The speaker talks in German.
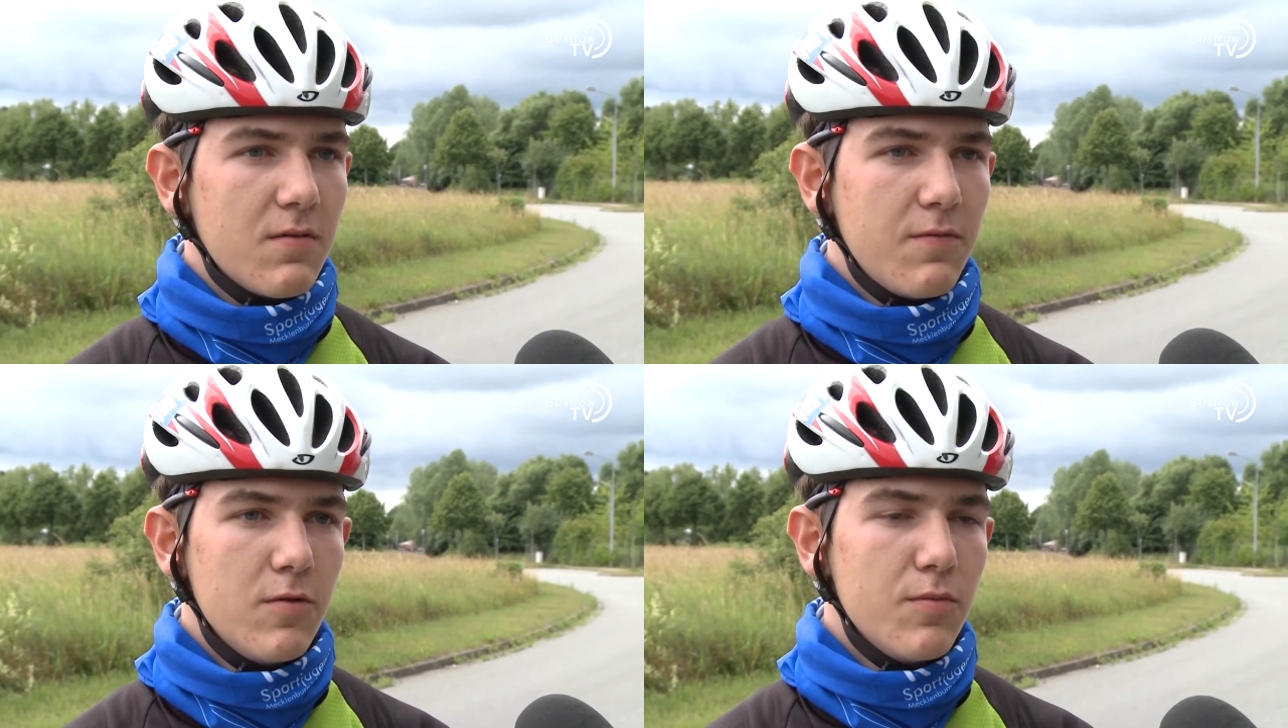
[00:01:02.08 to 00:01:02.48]

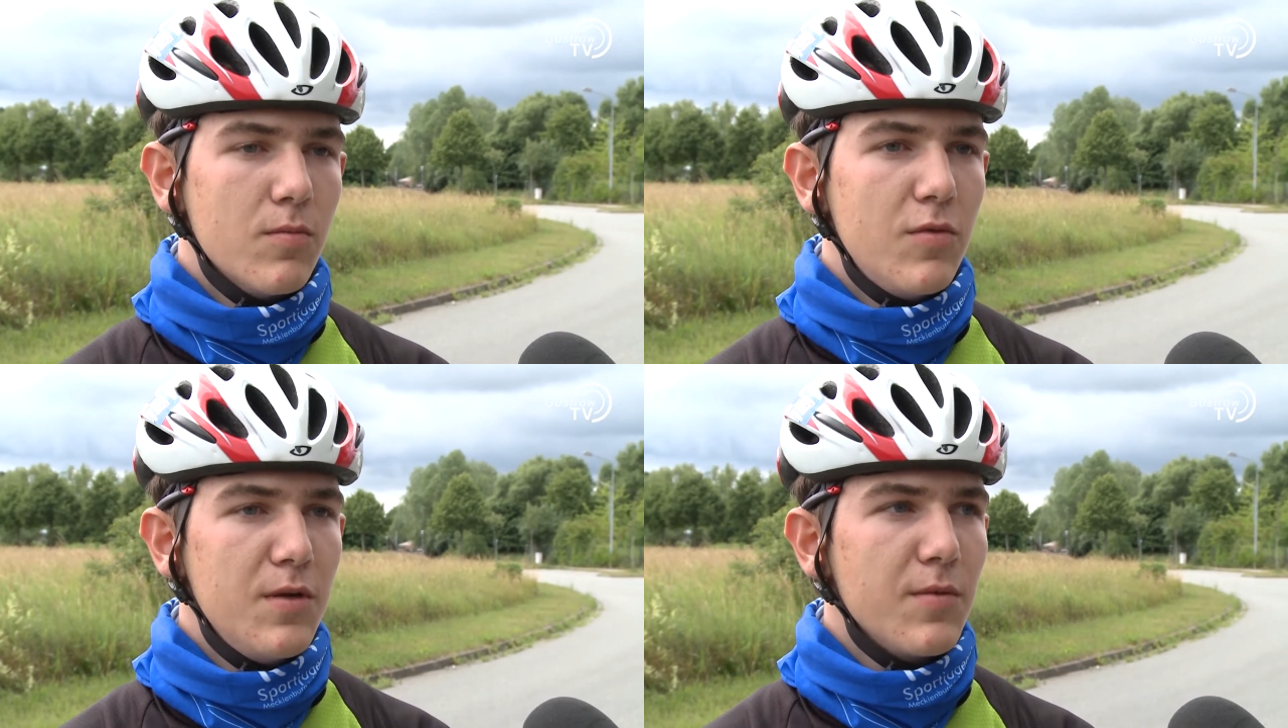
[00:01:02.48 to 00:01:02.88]
für
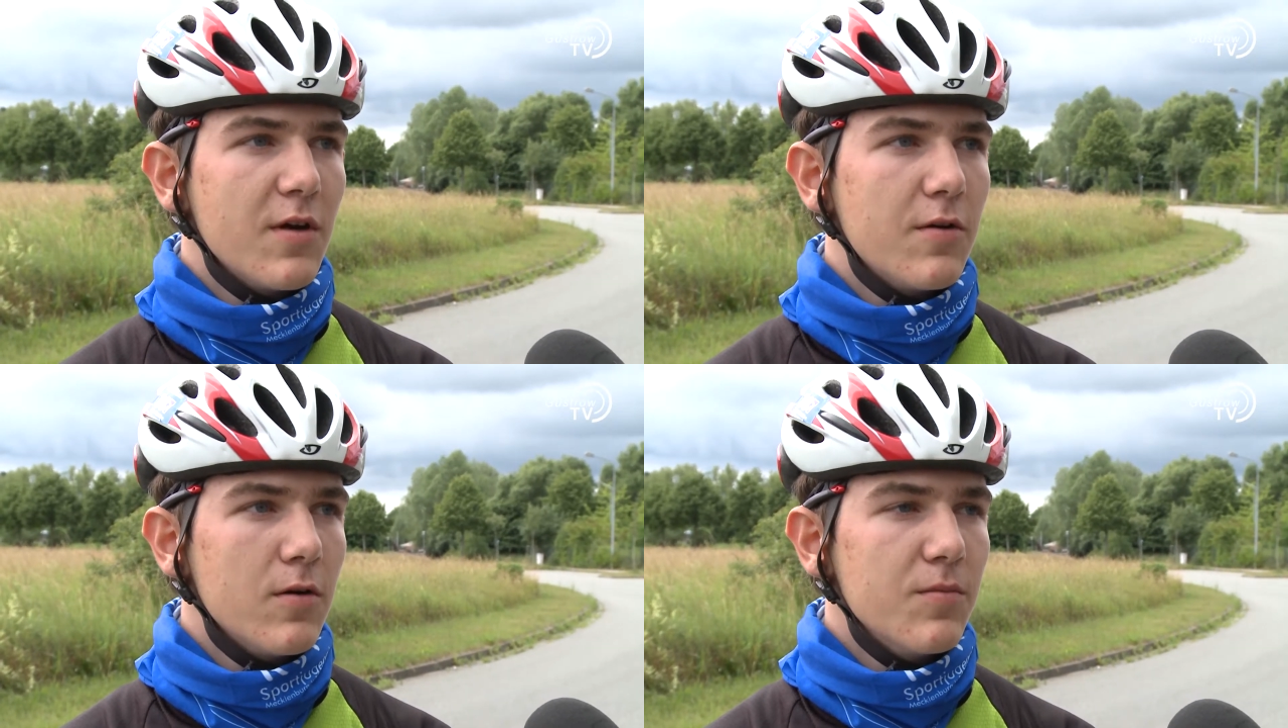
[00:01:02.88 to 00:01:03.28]
Probleme
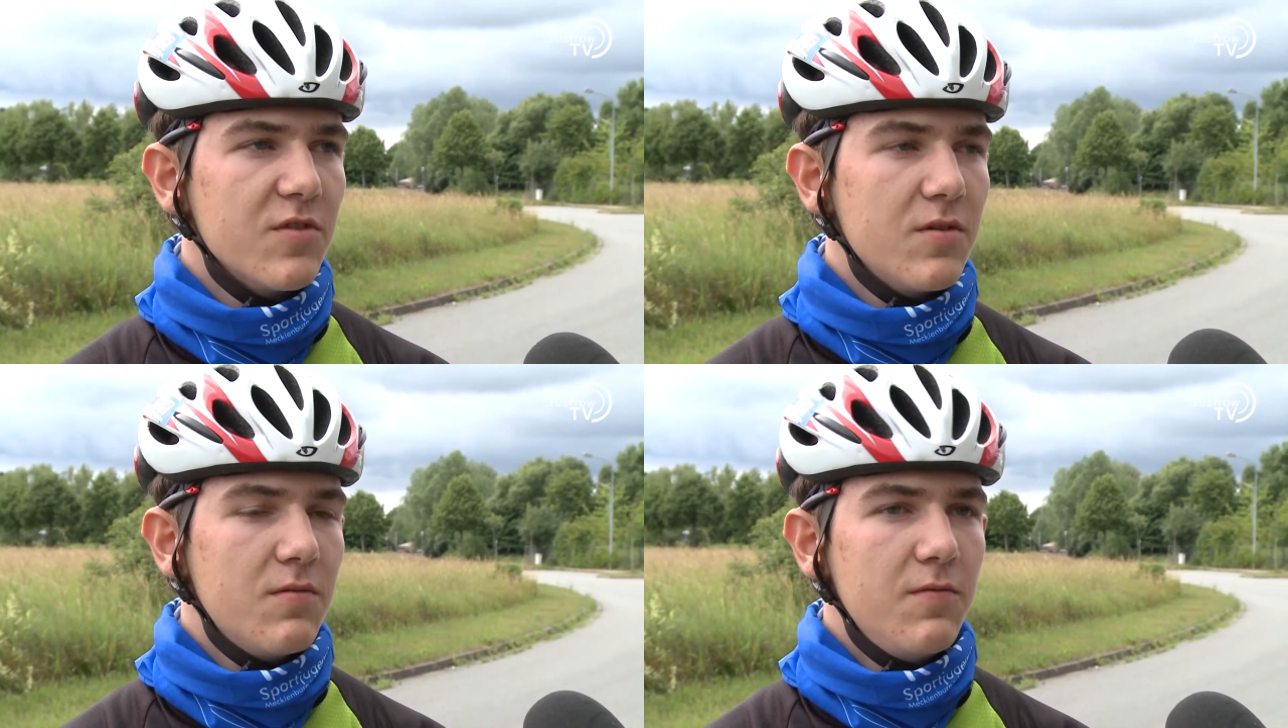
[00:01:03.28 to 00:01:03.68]
gekommen
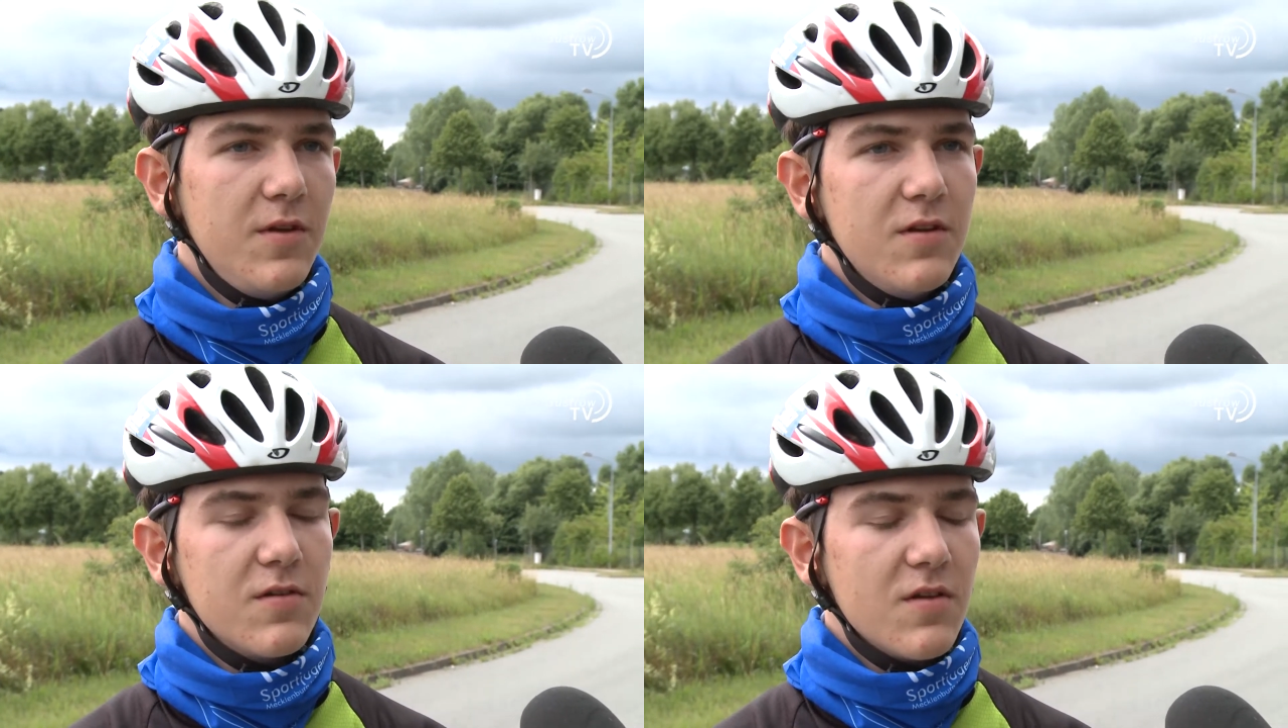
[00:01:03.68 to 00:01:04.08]
sind,
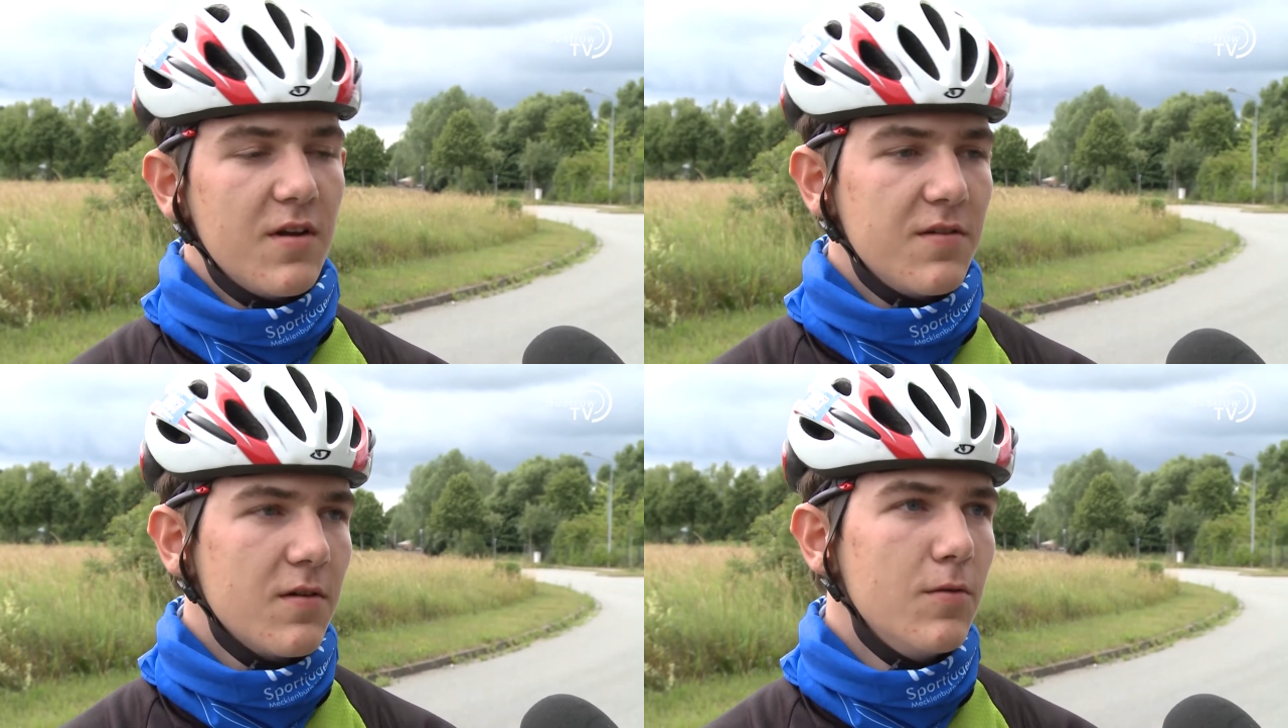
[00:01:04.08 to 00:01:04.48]
wie es
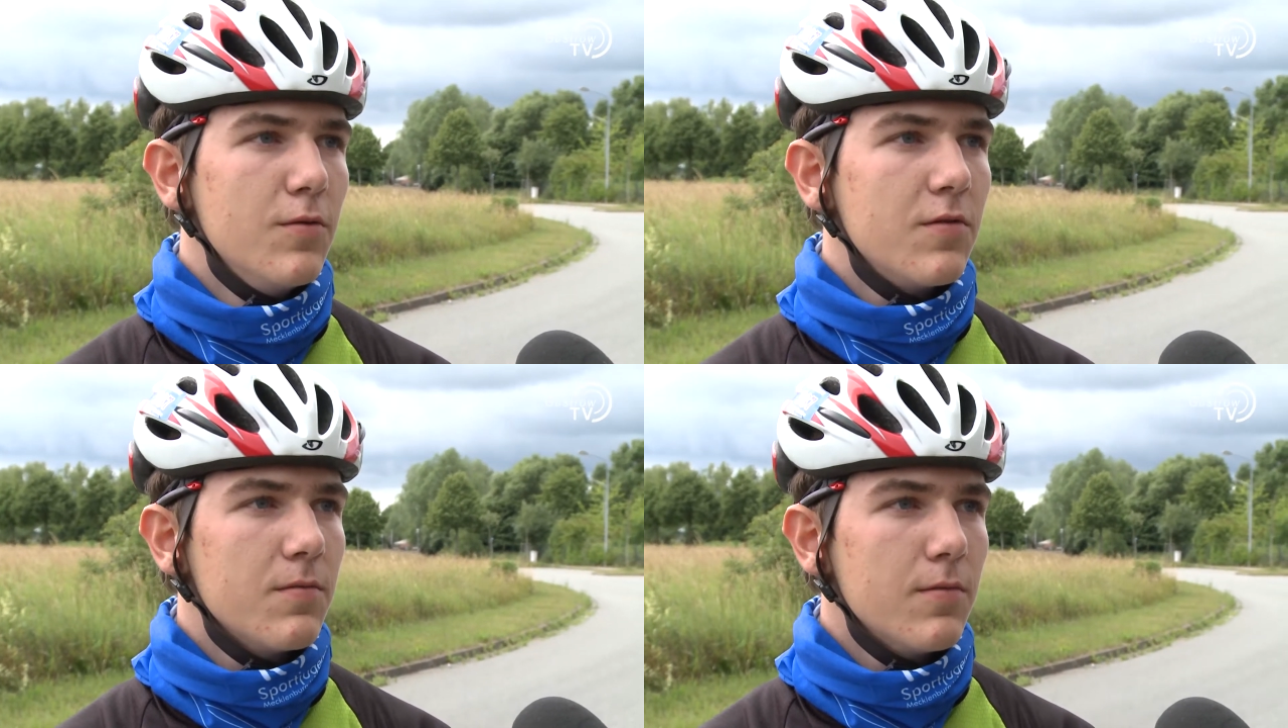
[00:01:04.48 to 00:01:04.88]
alles
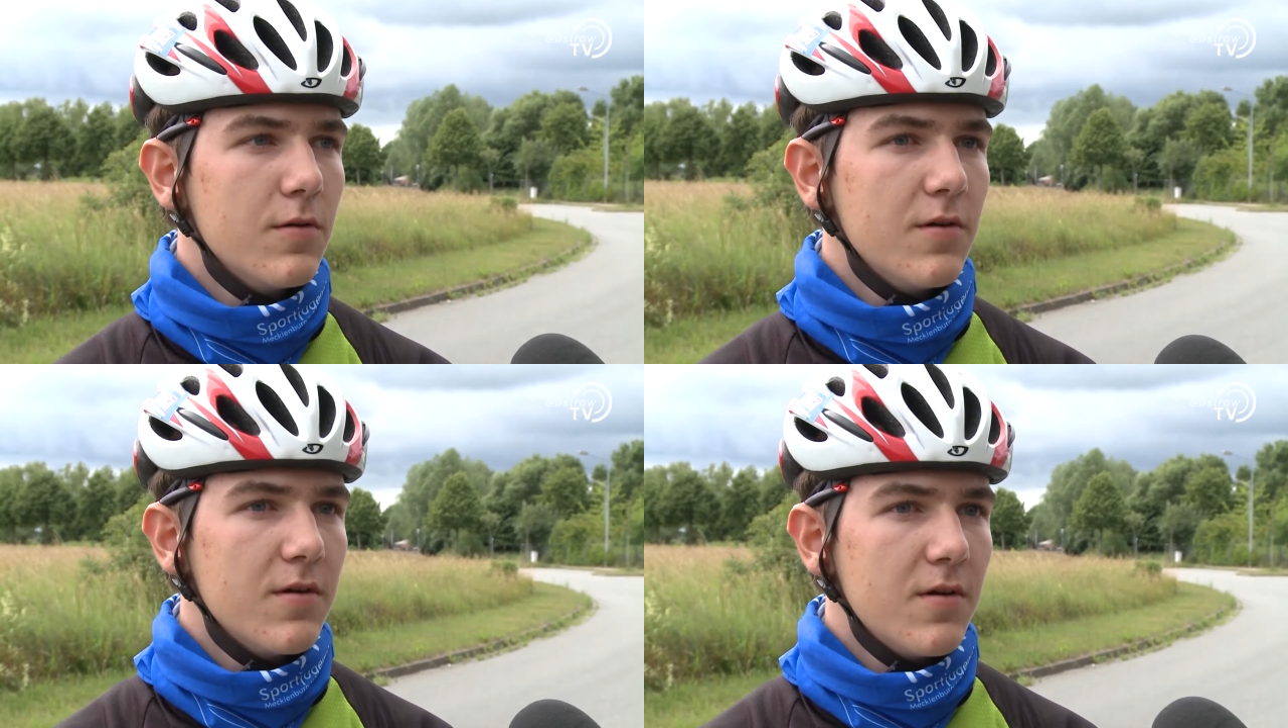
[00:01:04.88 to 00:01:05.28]
gelöst
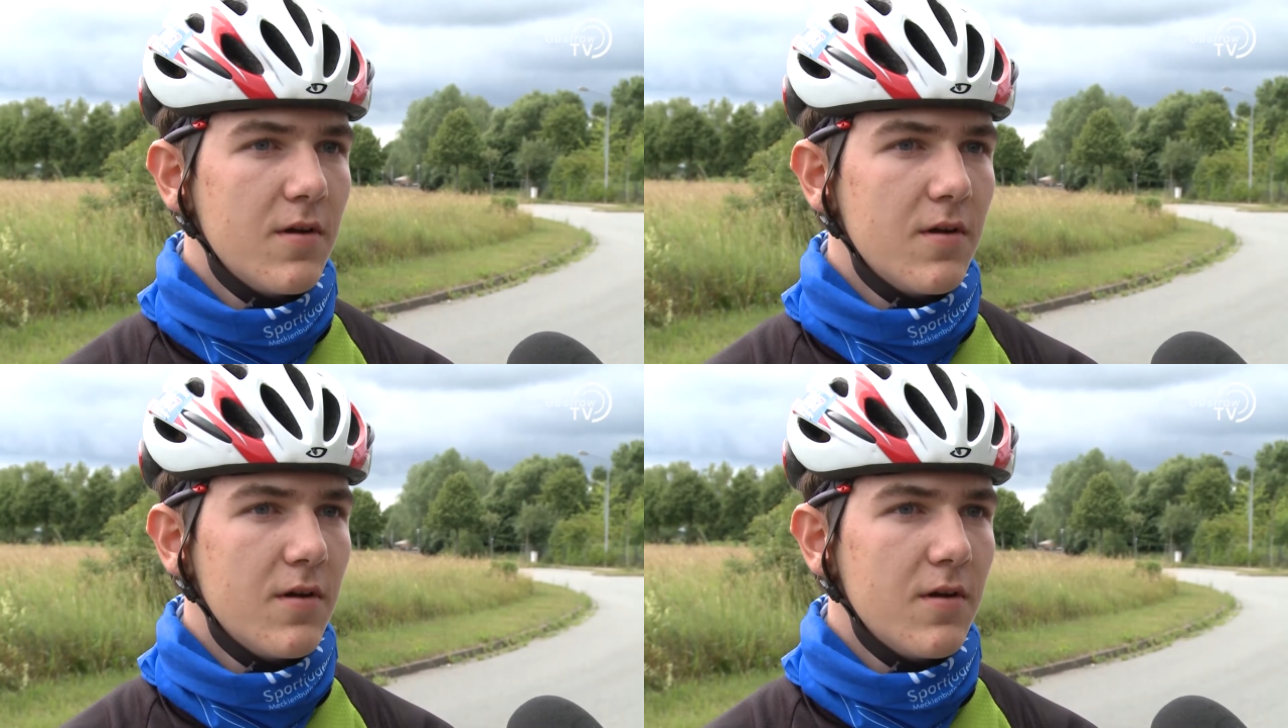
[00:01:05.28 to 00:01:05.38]
wurde.